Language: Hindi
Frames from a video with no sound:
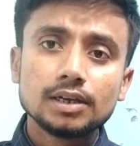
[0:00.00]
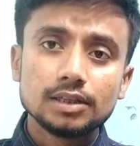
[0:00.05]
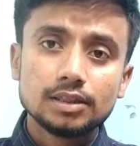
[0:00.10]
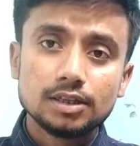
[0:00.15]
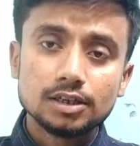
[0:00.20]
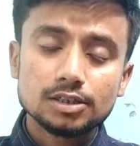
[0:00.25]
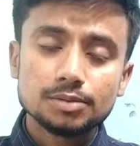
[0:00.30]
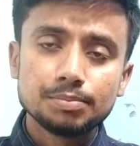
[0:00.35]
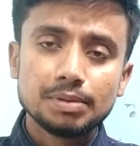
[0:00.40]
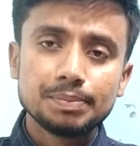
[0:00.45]
कि
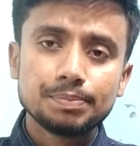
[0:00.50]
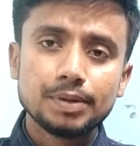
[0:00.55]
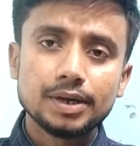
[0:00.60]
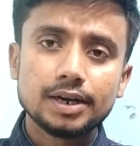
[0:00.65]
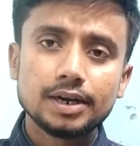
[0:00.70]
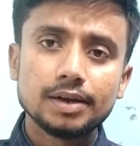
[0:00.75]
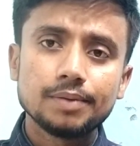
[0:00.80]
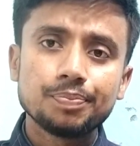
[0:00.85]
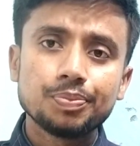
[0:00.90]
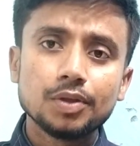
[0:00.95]
10
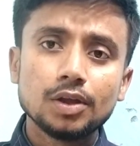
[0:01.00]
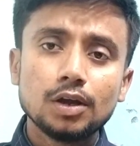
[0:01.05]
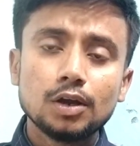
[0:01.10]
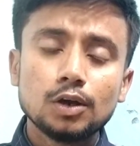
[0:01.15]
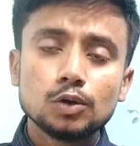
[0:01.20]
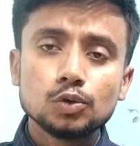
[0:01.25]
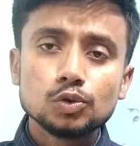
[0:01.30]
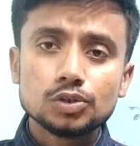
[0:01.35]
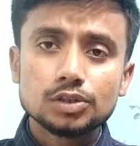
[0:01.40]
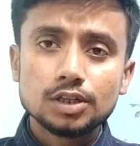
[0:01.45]
मेंबर है
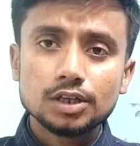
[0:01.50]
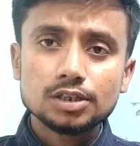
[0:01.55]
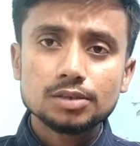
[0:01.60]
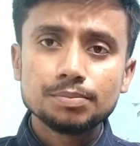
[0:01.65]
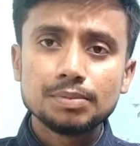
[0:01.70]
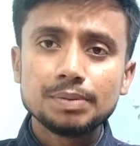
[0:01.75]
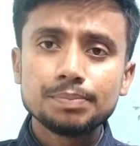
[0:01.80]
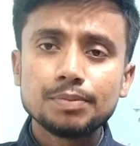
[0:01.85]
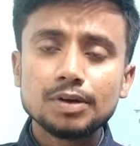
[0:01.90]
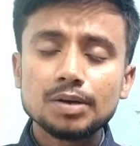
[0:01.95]
उस
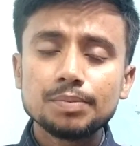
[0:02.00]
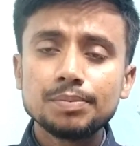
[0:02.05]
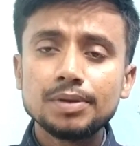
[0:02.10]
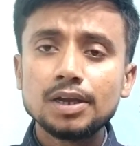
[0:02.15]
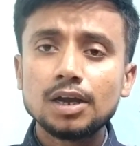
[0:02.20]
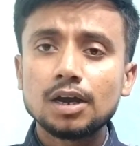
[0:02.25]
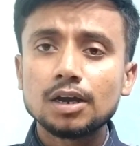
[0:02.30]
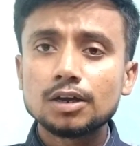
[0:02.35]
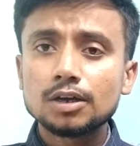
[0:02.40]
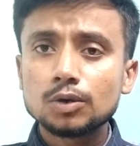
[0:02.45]
10 मेंबर
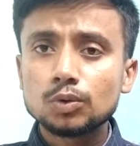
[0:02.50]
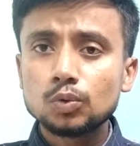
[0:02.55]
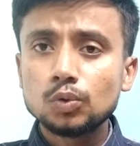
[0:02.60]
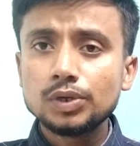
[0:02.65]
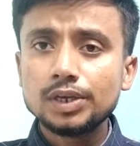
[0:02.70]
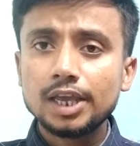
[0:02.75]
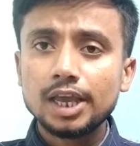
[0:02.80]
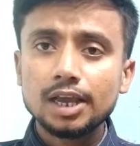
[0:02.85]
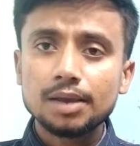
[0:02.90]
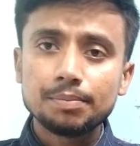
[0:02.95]
में अगर
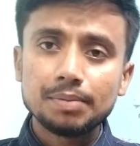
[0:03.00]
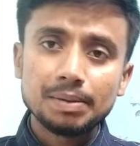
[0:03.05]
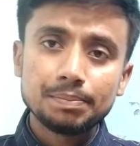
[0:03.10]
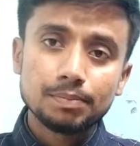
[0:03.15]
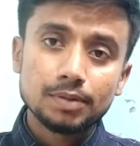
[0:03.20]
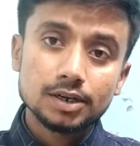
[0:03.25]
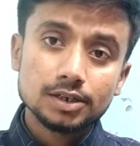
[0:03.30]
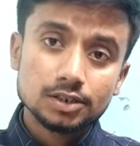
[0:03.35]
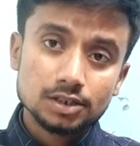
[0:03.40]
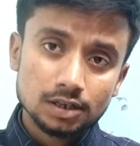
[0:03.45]
कोई एक
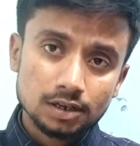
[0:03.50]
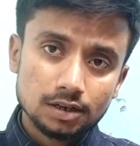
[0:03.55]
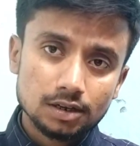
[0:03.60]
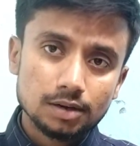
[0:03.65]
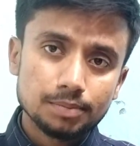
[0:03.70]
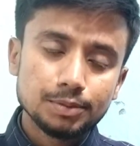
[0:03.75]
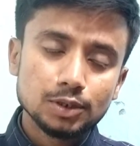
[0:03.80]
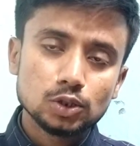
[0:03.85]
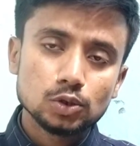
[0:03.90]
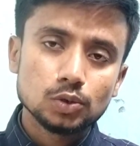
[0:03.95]
मेंबर
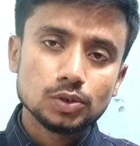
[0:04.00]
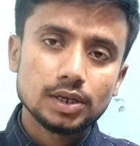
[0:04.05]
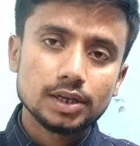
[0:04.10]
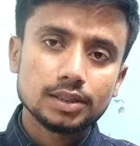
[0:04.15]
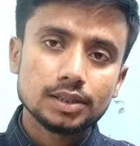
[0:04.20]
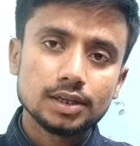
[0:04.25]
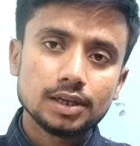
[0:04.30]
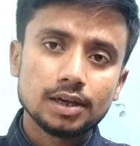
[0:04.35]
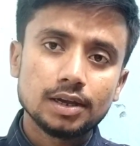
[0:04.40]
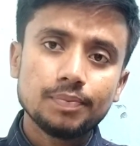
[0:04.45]
संक्रमित हो
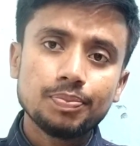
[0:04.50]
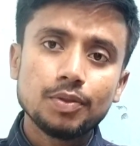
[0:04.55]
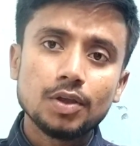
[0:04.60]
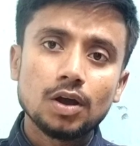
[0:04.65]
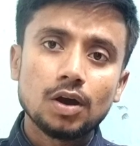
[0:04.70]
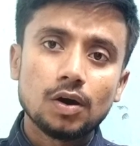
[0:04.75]
जाते हैं